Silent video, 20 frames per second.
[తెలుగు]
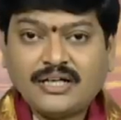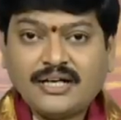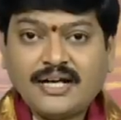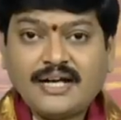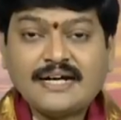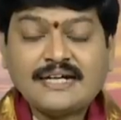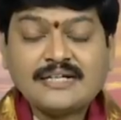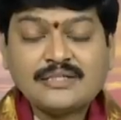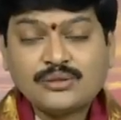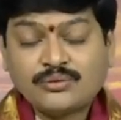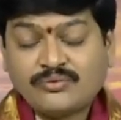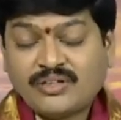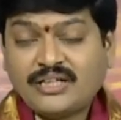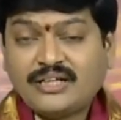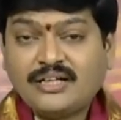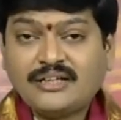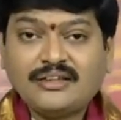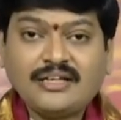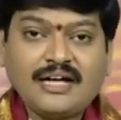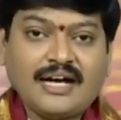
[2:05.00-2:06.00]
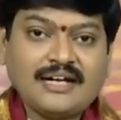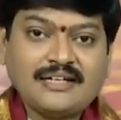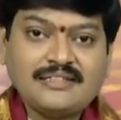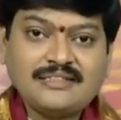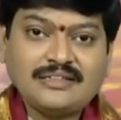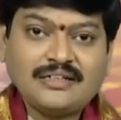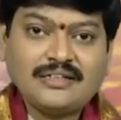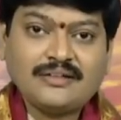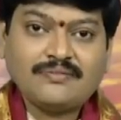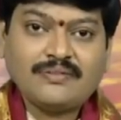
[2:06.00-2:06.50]
ఉన్నట్టుగా సువర్ణం
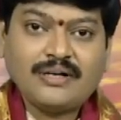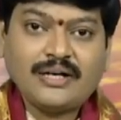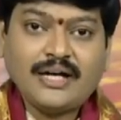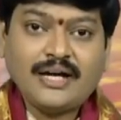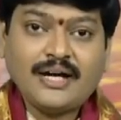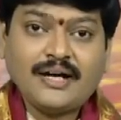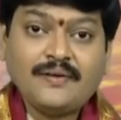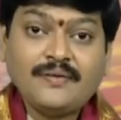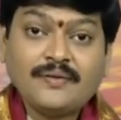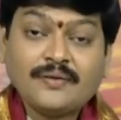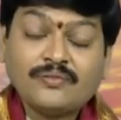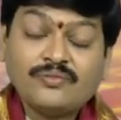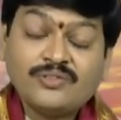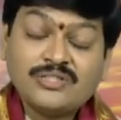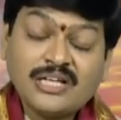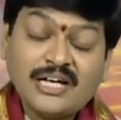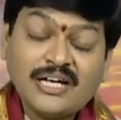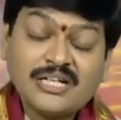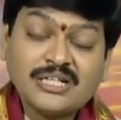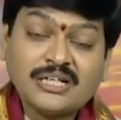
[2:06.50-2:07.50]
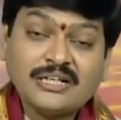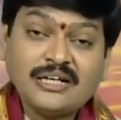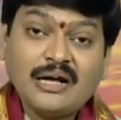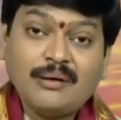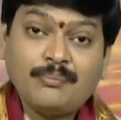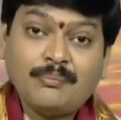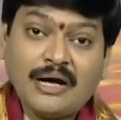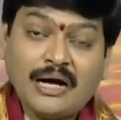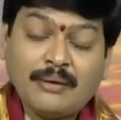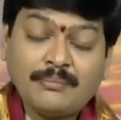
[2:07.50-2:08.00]
దానం చేయడం వలన
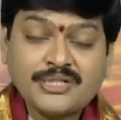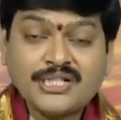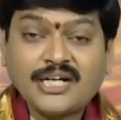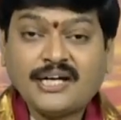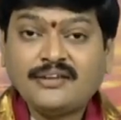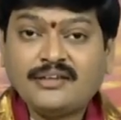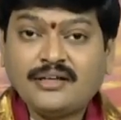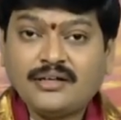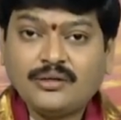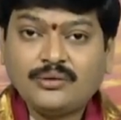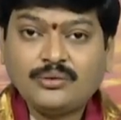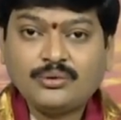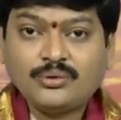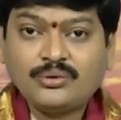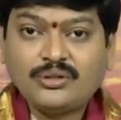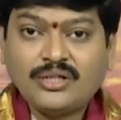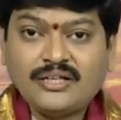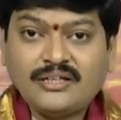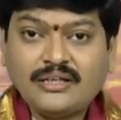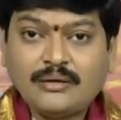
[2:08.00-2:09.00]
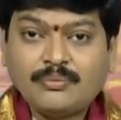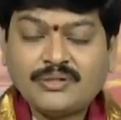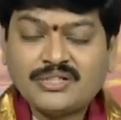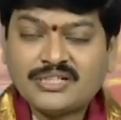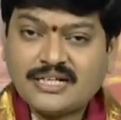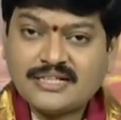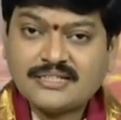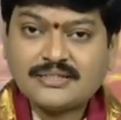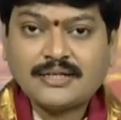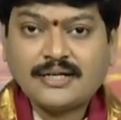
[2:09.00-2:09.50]
విశేషంగా పాపశాంతి కలుగుతుంది అని
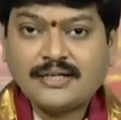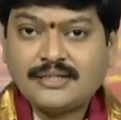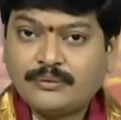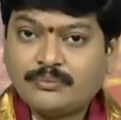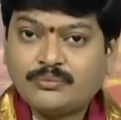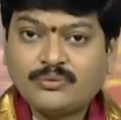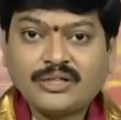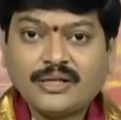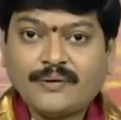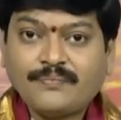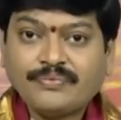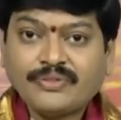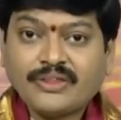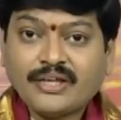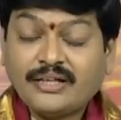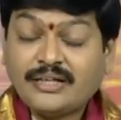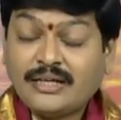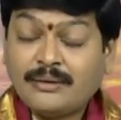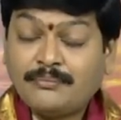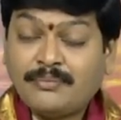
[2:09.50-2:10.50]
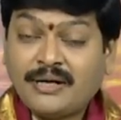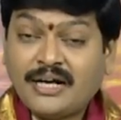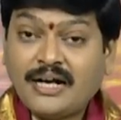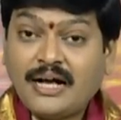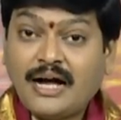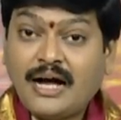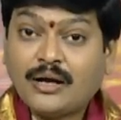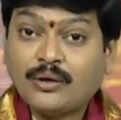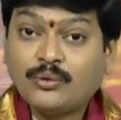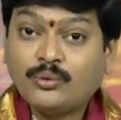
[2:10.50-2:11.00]
చెప్పని శాస్త్రాలు చెప్తున్నాయి అందుకని
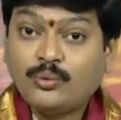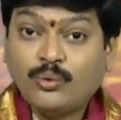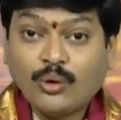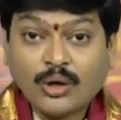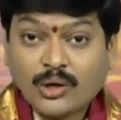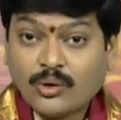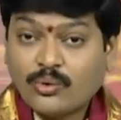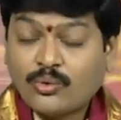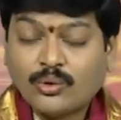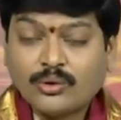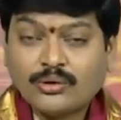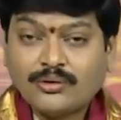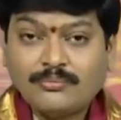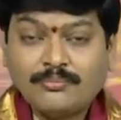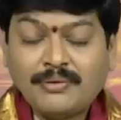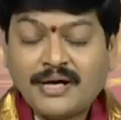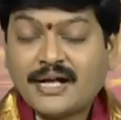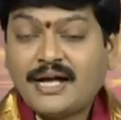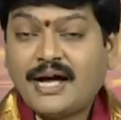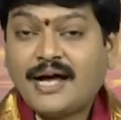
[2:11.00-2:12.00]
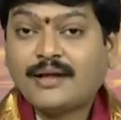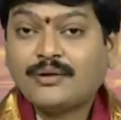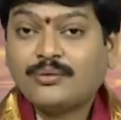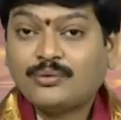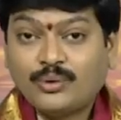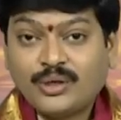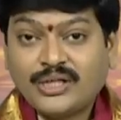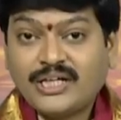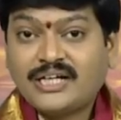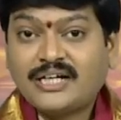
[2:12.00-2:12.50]
బంగారం దొరకకూడదు
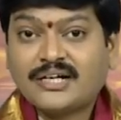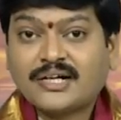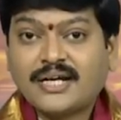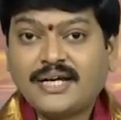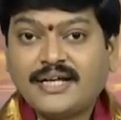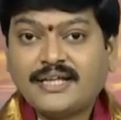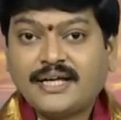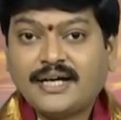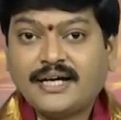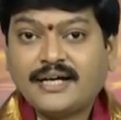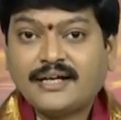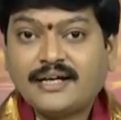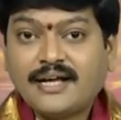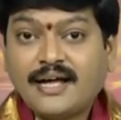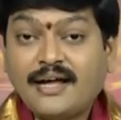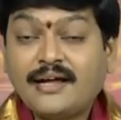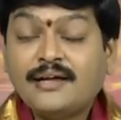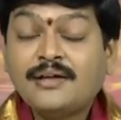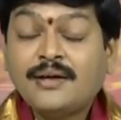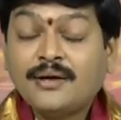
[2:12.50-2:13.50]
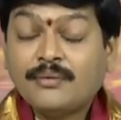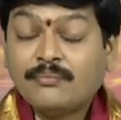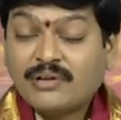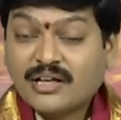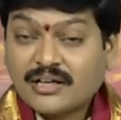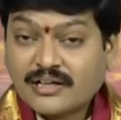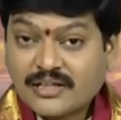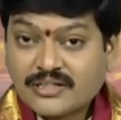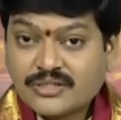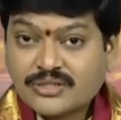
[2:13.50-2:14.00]
బంగారం దొరికినట్లయితే కనుక
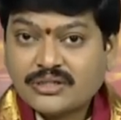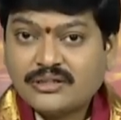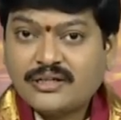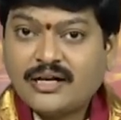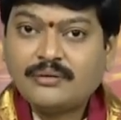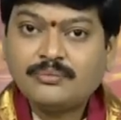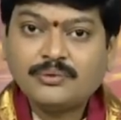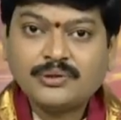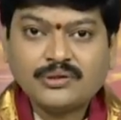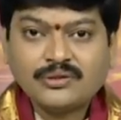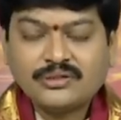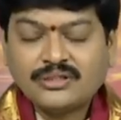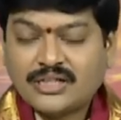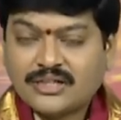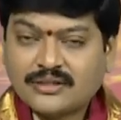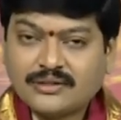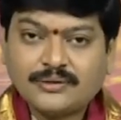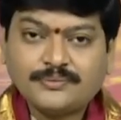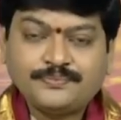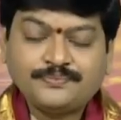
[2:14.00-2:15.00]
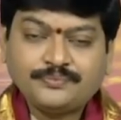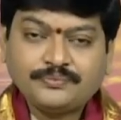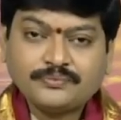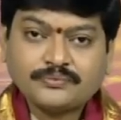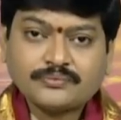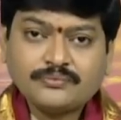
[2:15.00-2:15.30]
మనకు కష్టం రాబోతుందని అర్థం